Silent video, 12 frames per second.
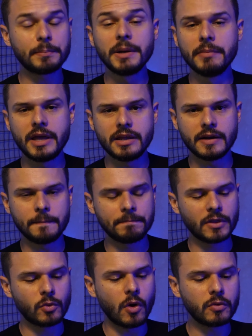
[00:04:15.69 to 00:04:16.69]
Primeira,
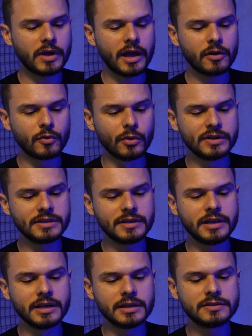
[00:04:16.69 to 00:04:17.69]
qualquer coisa
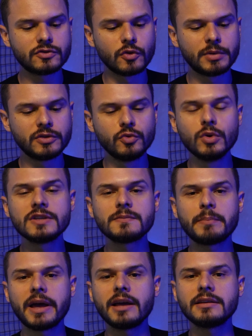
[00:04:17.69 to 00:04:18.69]
que ande sobre duas
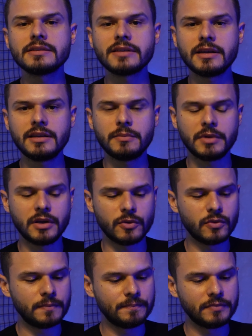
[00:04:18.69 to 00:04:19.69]
pernas é
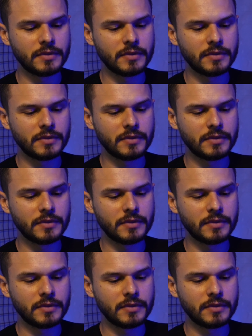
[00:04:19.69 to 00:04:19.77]
inimigo.